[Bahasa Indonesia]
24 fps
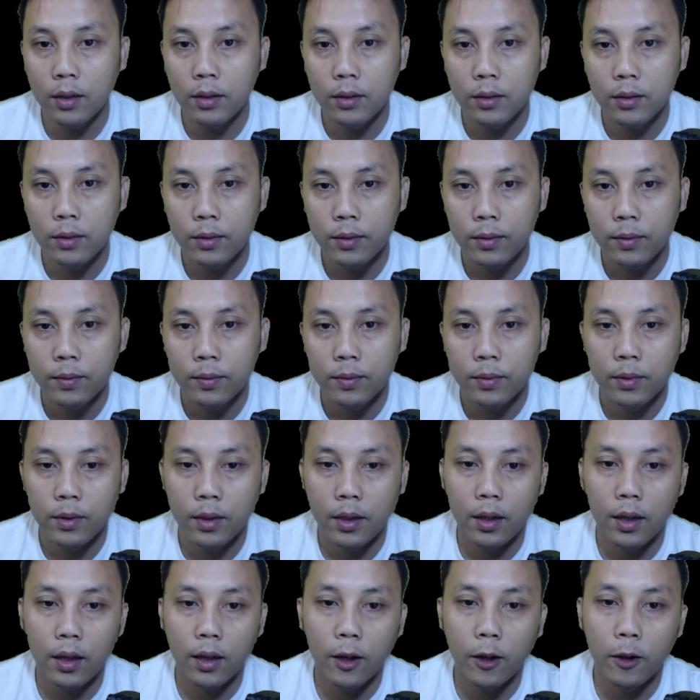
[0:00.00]
kan
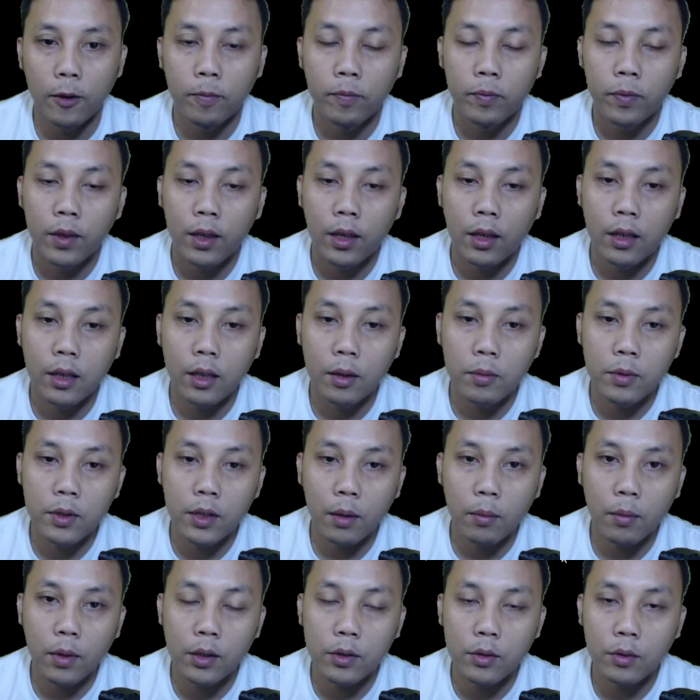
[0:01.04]
nah kita
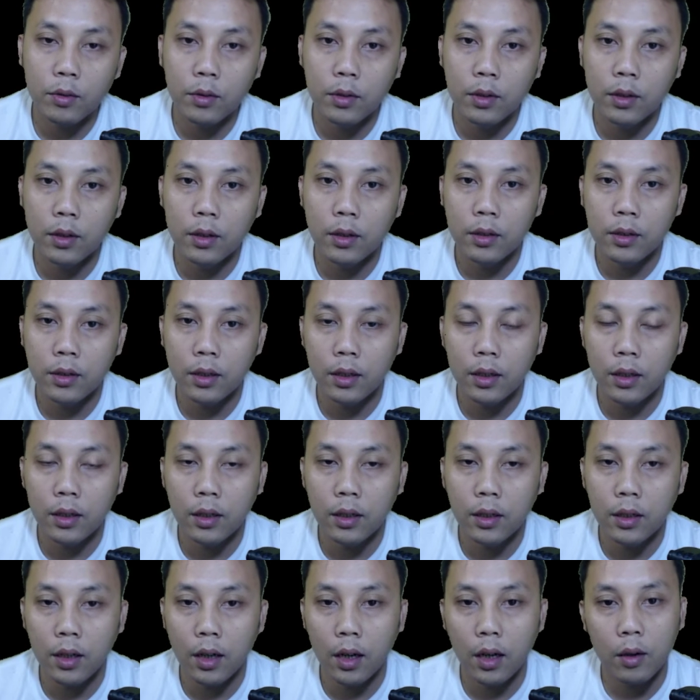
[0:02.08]
bisa masuk ke
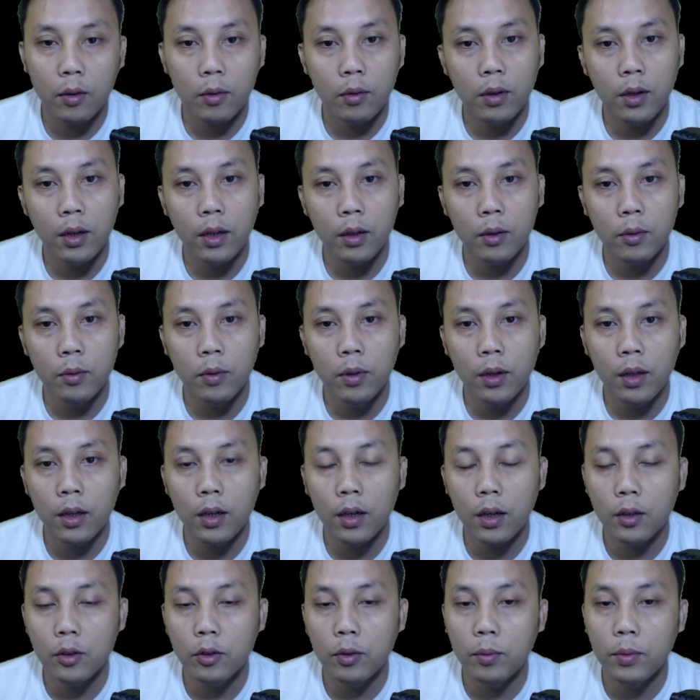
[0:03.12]
sini ke akun
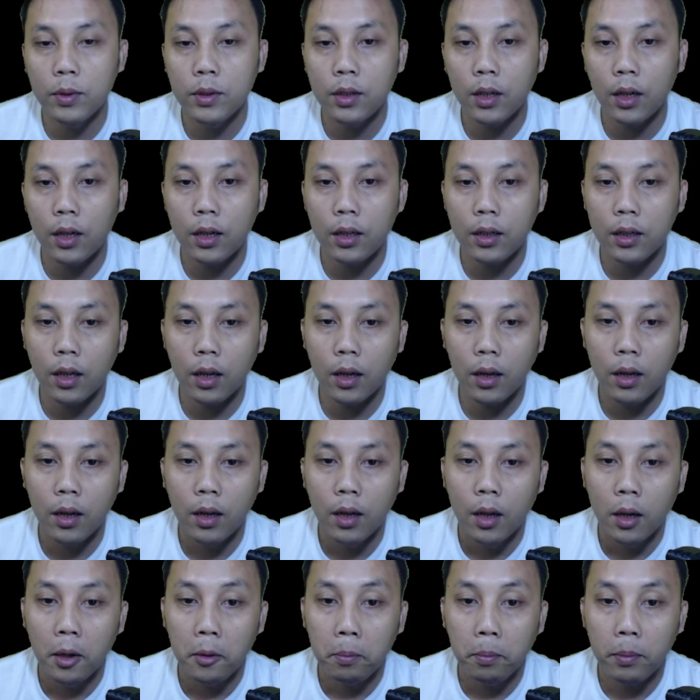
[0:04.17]
reguler atau bisa kita
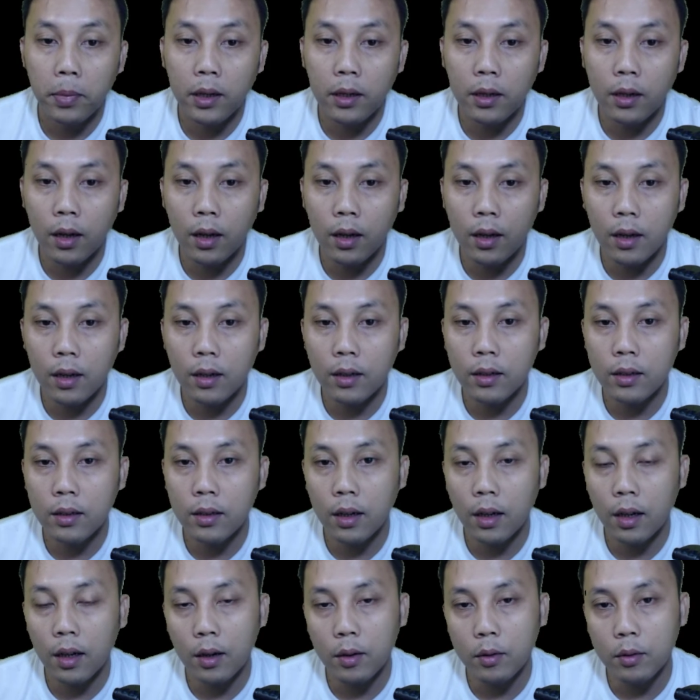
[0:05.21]
pindahkan
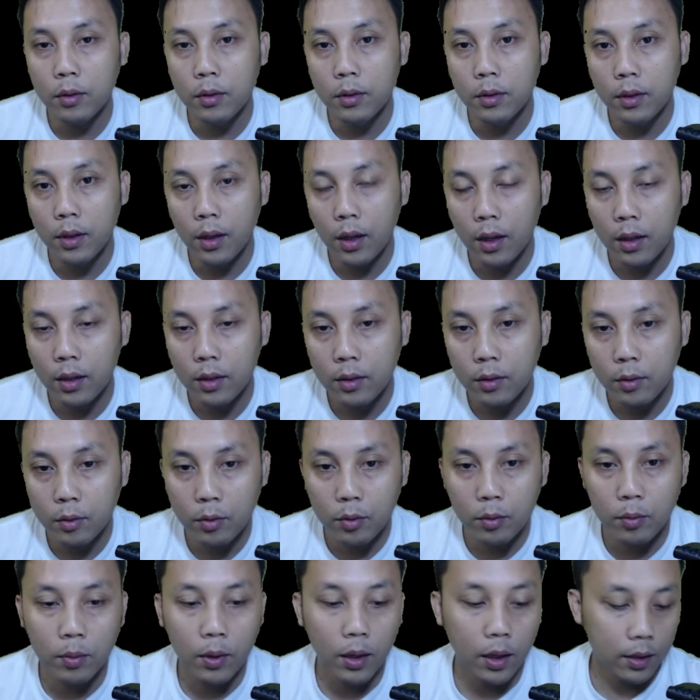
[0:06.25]
ke akun yang
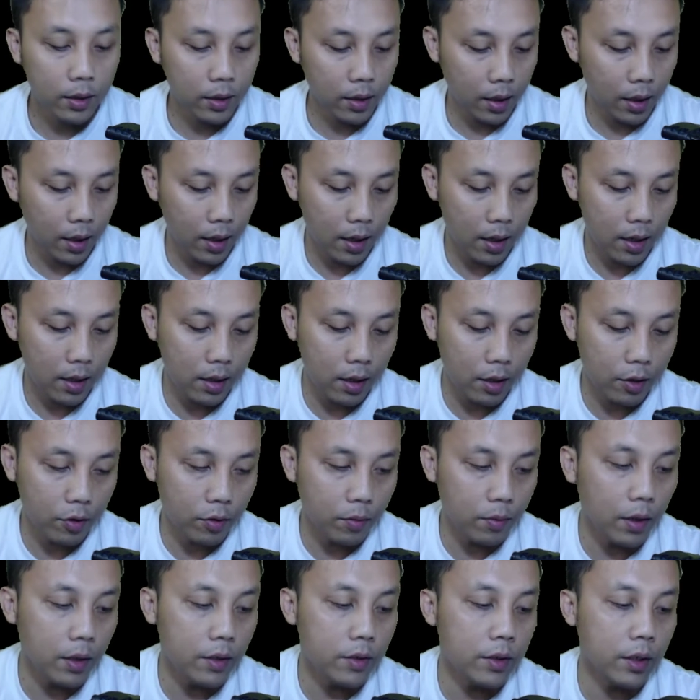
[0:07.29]
guru belajar kita
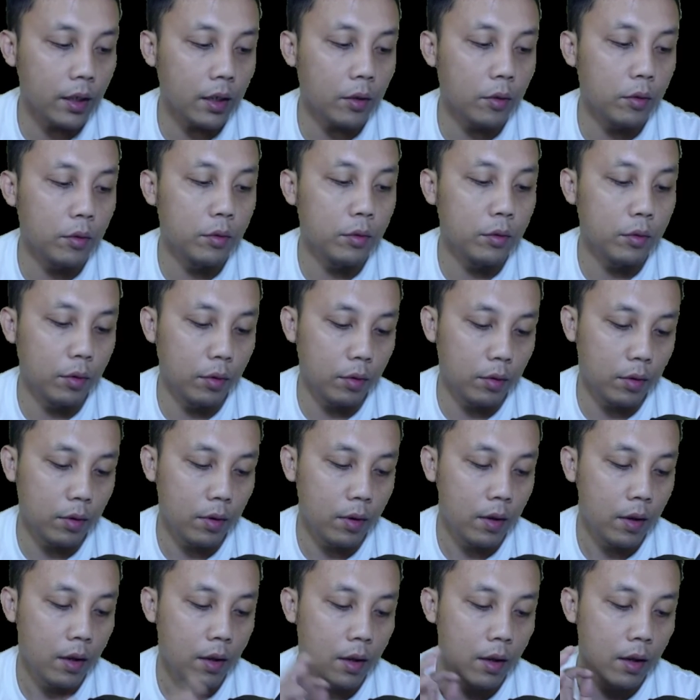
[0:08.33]
coba cek untuk
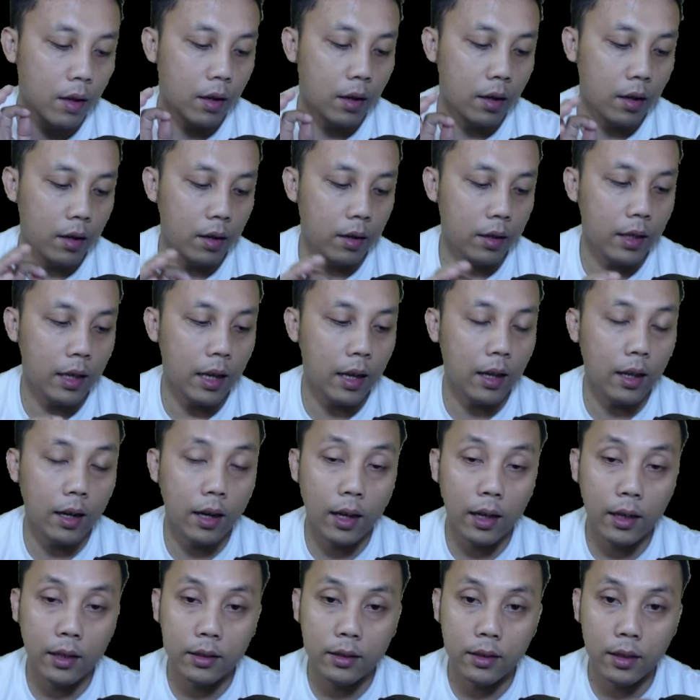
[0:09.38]
uh, yang
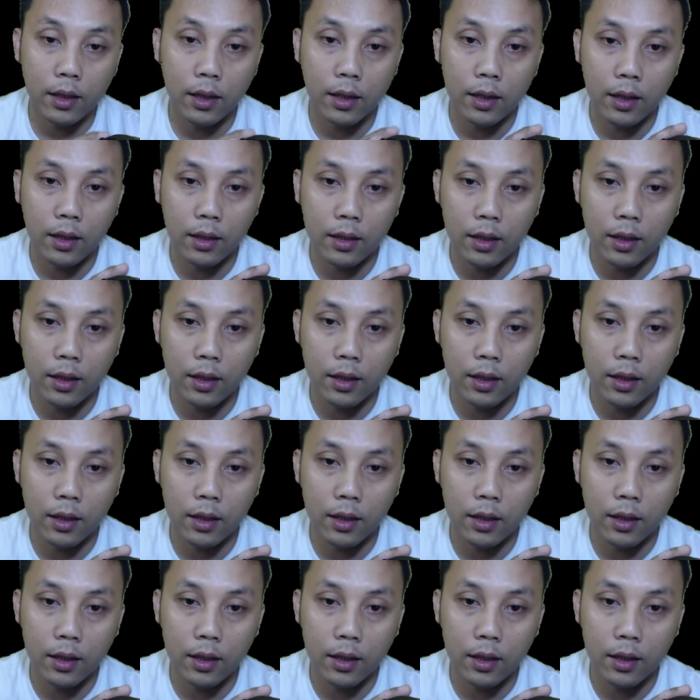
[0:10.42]
lainnya